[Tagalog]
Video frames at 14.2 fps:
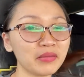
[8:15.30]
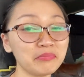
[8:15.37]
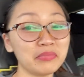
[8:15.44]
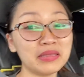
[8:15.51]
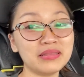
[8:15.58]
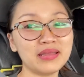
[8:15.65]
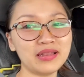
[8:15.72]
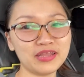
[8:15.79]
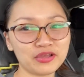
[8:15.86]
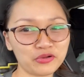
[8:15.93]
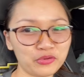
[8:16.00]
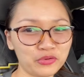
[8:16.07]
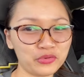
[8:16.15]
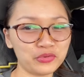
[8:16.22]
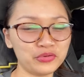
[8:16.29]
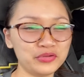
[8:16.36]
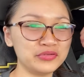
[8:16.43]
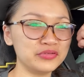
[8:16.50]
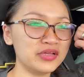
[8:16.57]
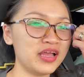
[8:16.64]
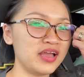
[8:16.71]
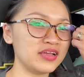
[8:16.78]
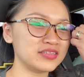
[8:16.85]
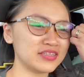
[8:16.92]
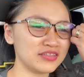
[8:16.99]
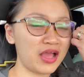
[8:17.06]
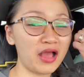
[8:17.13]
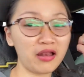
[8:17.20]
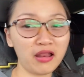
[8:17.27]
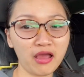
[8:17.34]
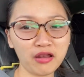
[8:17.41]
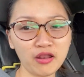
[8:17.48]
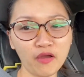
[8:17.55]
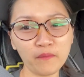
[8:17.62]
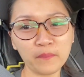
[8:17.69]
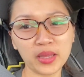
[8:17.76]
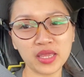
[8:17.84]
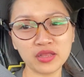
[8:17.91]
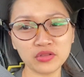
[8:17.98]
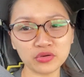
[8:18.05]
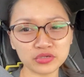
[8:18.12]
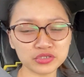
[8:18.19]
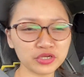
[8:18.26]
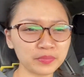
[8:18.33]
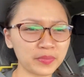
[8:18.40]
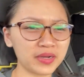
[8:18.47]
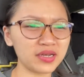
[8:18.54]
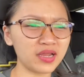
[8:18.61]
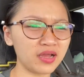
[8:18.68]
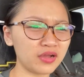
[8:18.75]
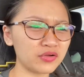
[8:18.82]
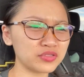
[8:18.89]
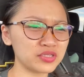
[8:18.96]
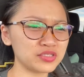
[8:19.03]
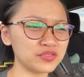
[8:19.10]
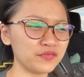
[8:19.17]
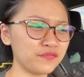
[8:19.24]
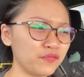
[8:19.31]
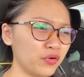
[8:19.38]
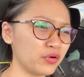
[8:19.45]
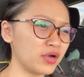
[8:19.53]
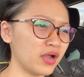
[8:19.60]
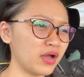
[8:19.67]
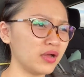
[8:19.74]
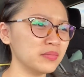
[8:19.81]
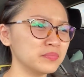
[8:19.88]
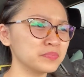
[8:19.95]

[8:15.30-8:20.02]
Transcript: binalik ko. Sinaalala ko may in-order pala ako sa Sephora.